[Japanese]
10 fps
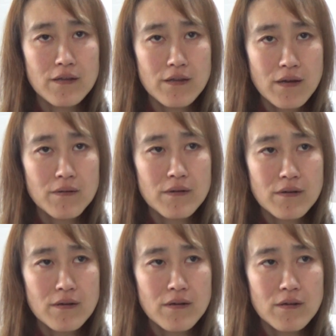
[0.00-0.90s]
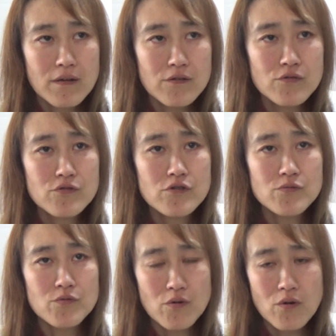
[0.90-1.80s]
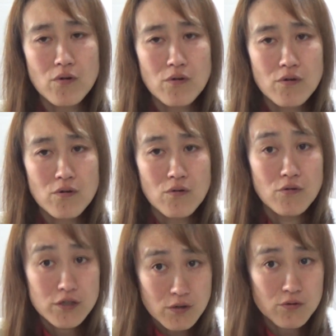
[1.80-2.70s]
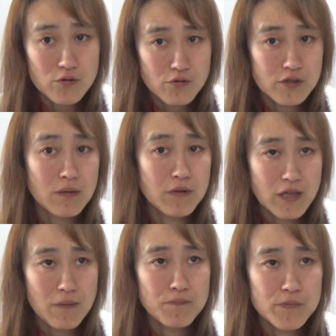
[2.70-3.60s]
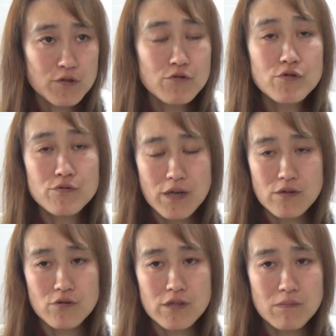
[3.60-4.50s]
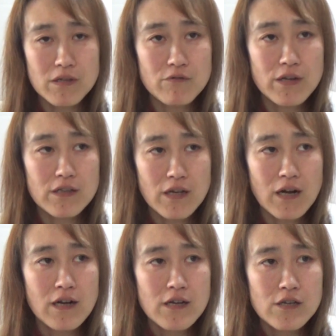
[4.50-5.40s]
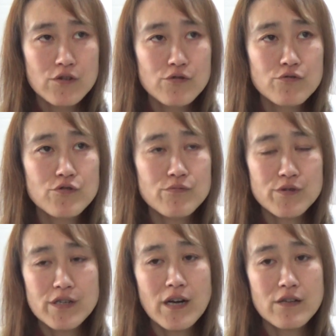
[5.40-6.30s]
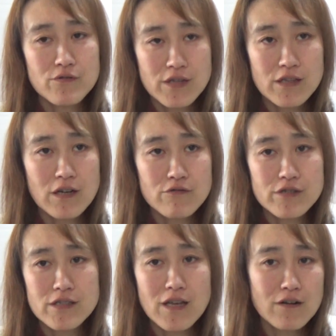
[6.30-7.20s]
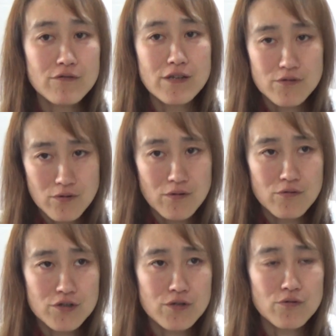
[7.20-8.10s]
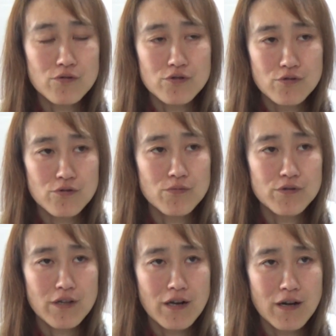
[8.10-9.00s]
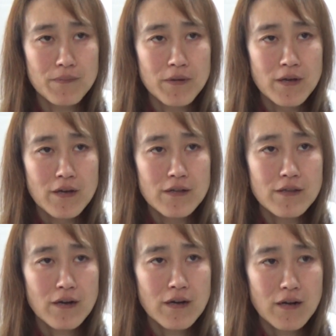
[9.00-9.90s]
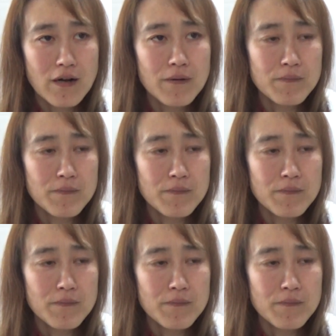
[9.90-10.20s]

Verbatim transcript: ね YouTube をお仕事として見て収入源として見るんやったら YouTube 以外の選択肢ってあるでしょお仕事しようと思ったら。だから